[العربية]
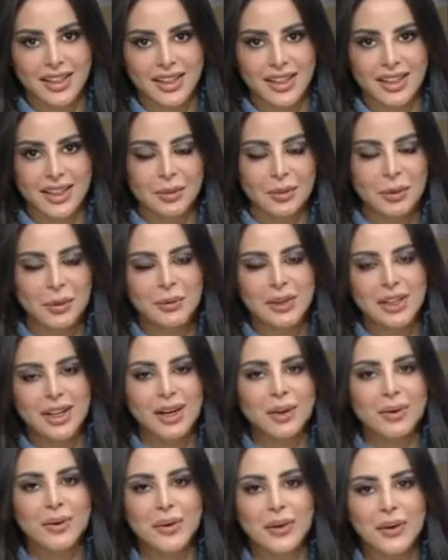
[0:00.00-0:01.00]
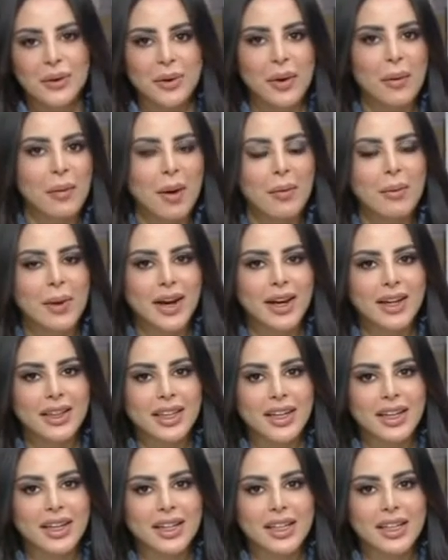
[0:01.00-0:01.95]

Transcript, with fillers: شاركني عموما خلونا نروح مع بعض